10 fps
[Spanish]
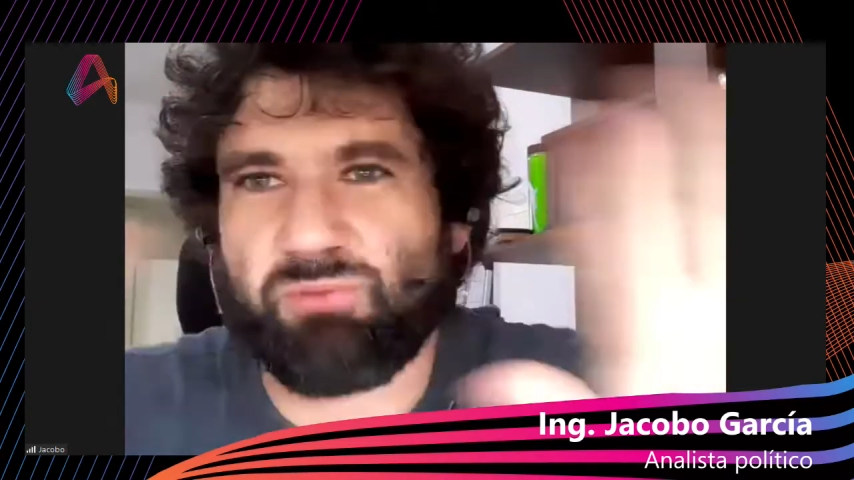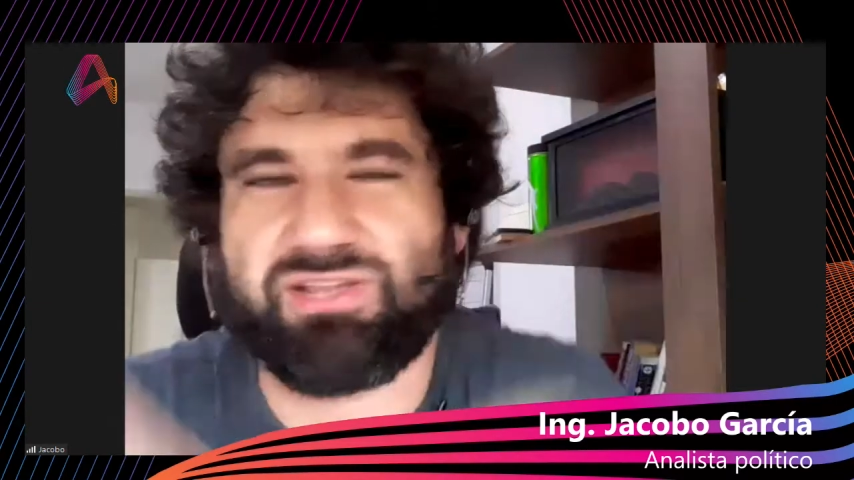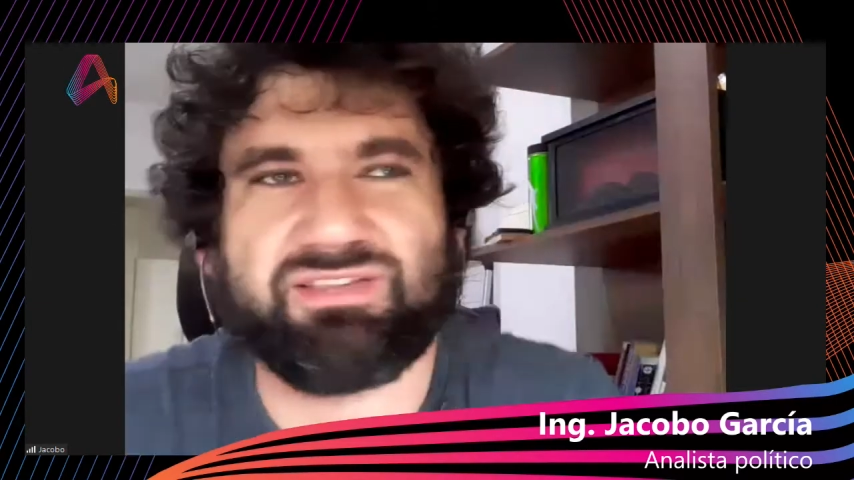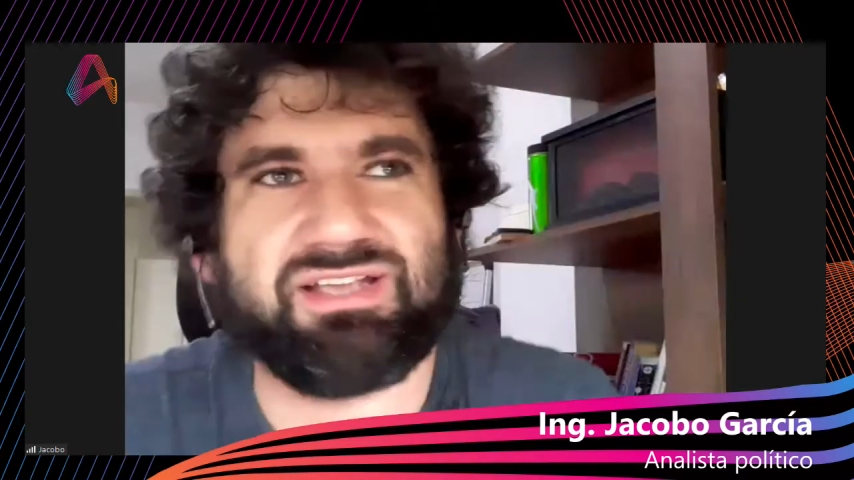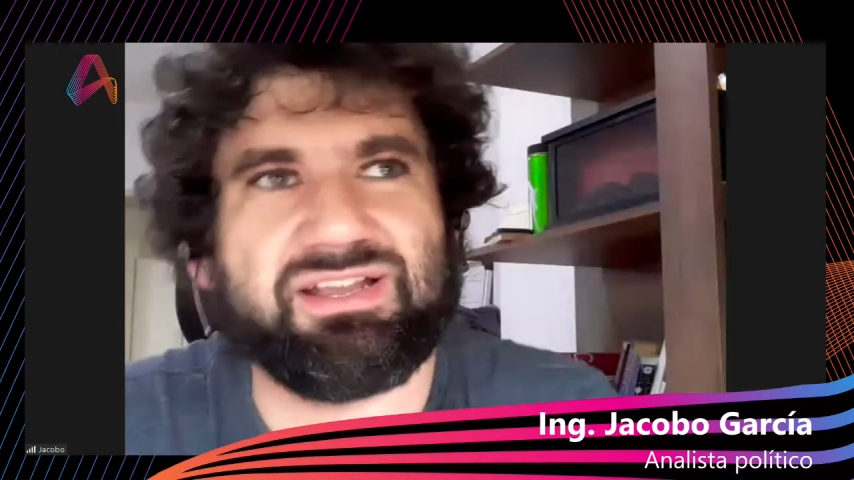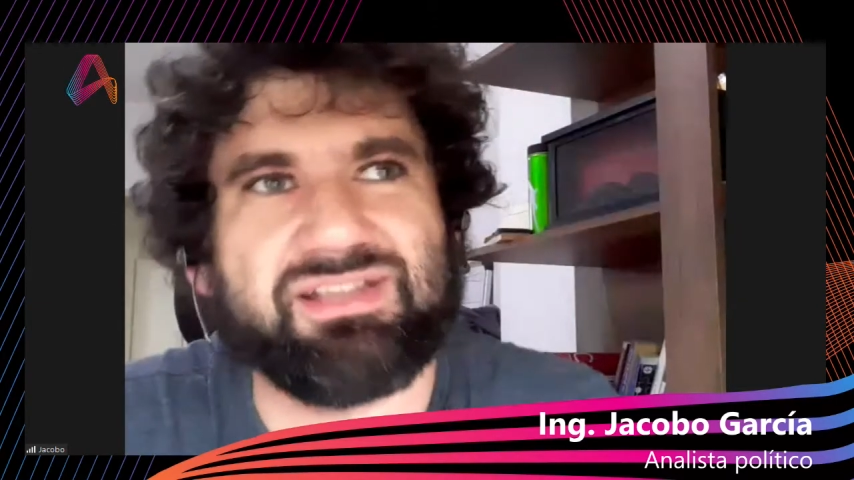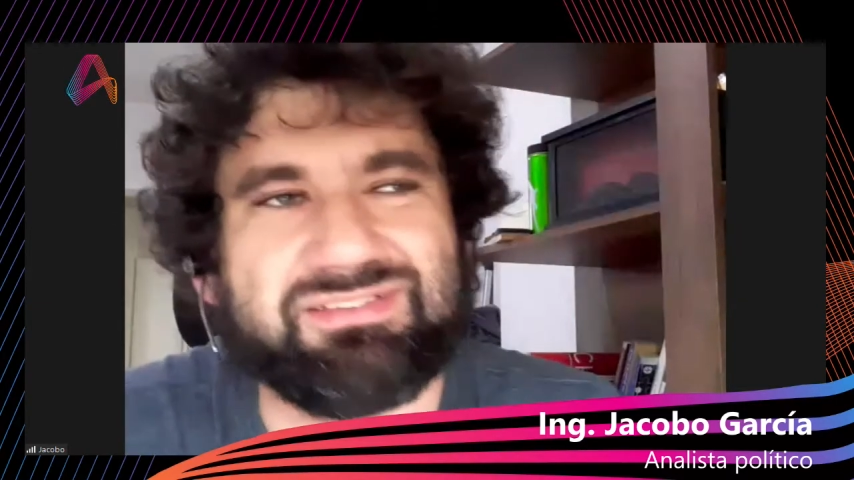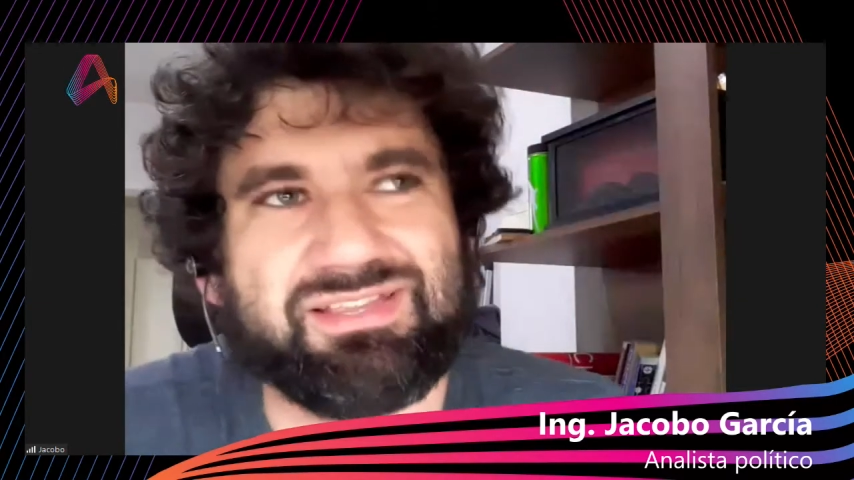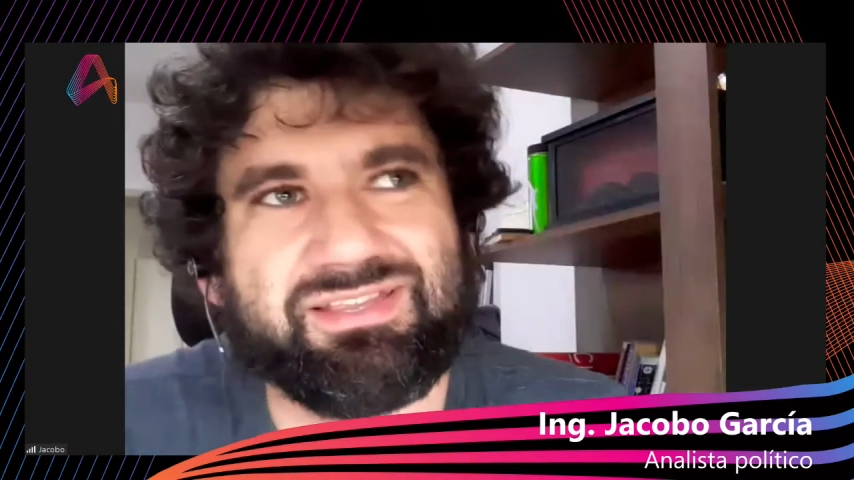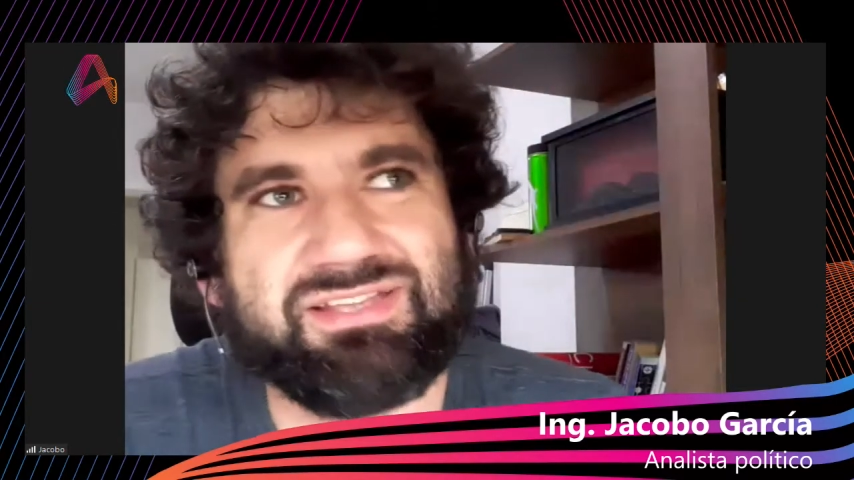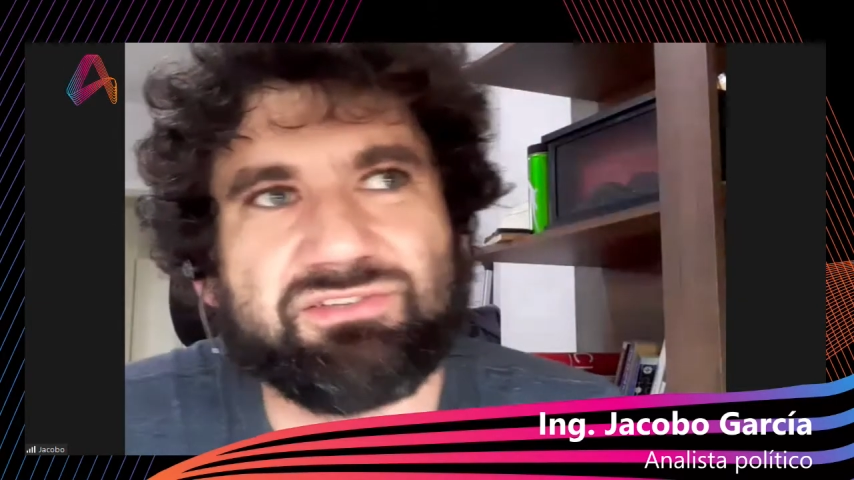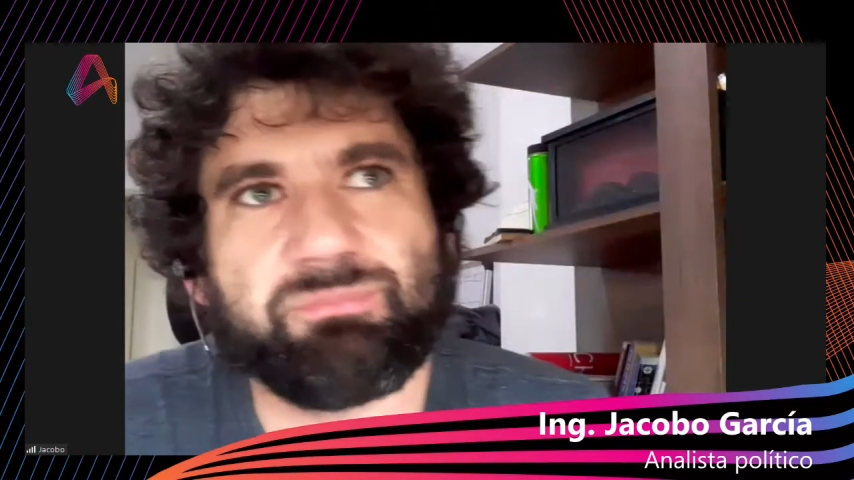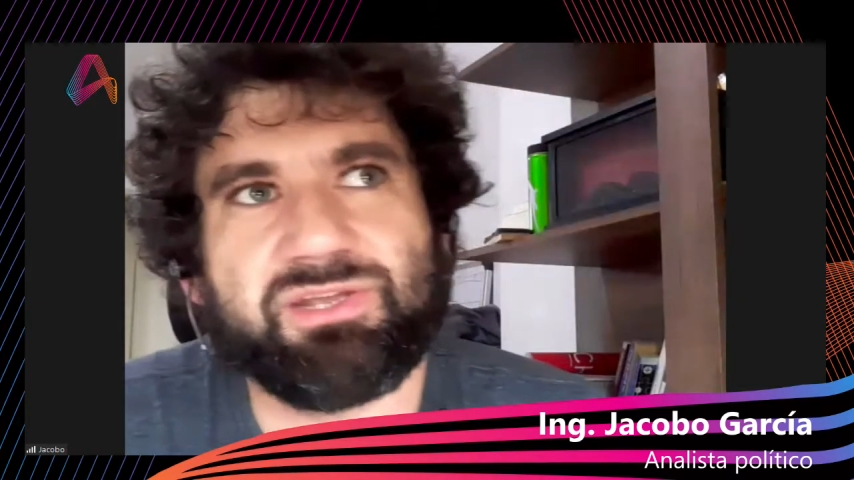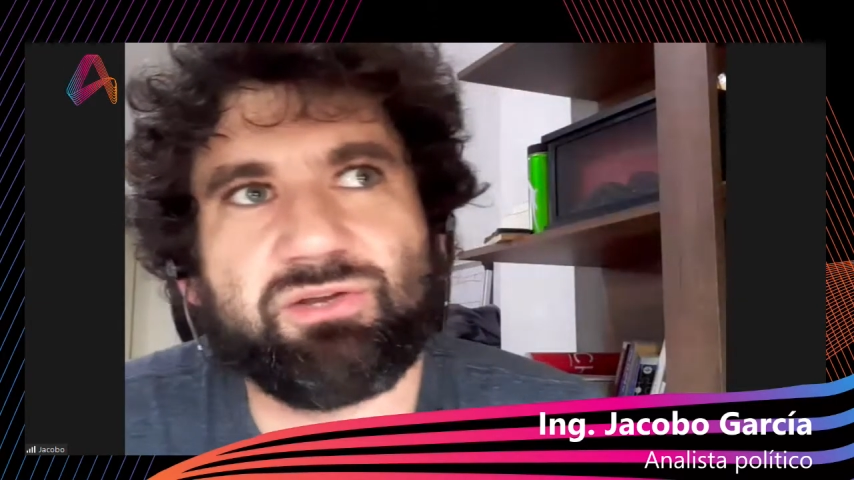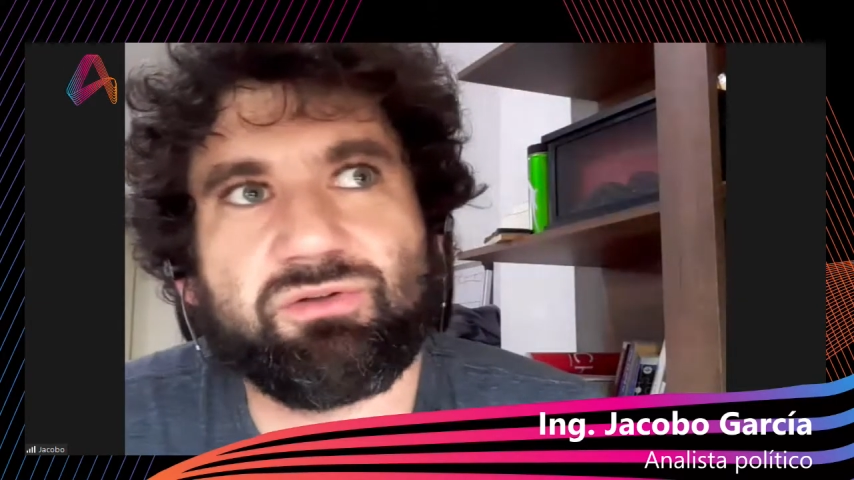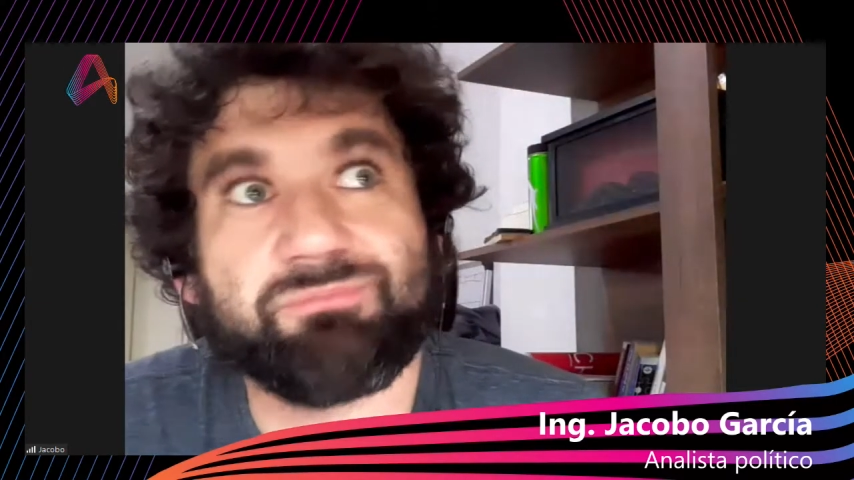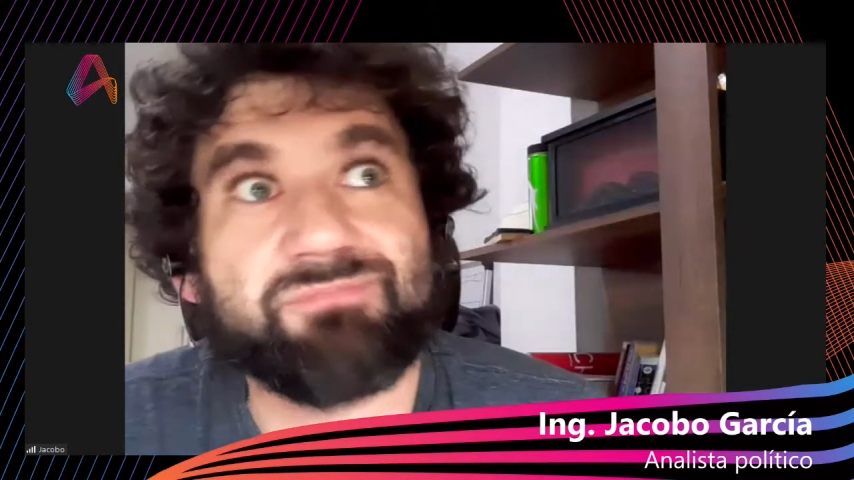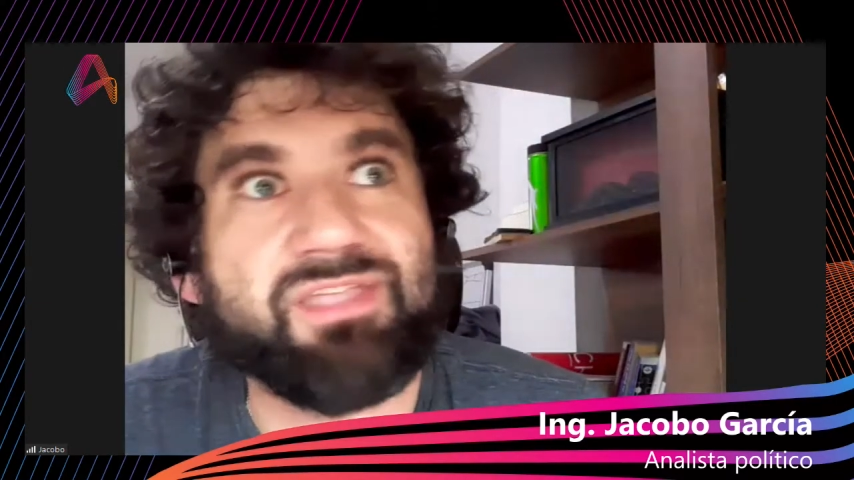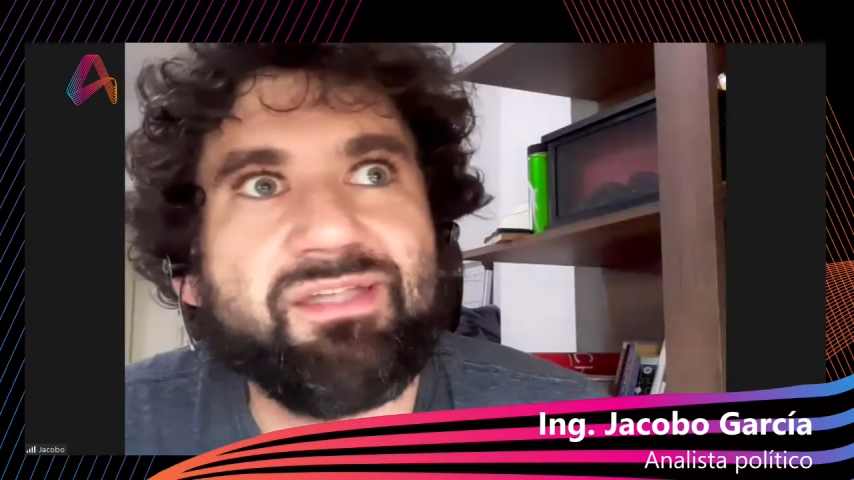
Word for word: en política nada está dicho, pero